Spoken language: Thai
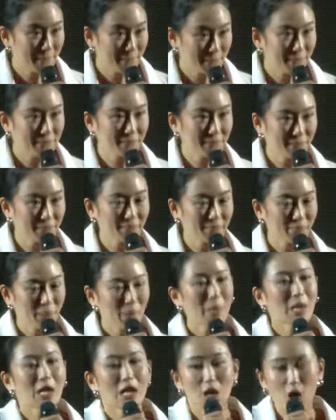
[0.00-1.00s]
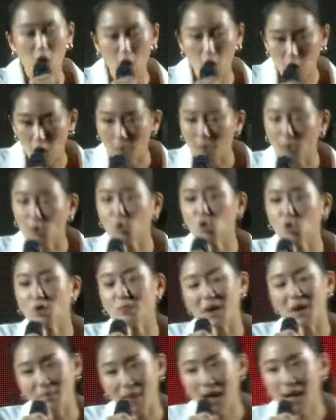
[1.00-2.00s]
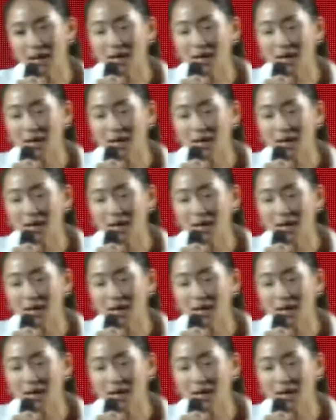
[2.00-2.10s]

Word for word: อิงคงจะหลีกเลี่ยงบทบาทนี้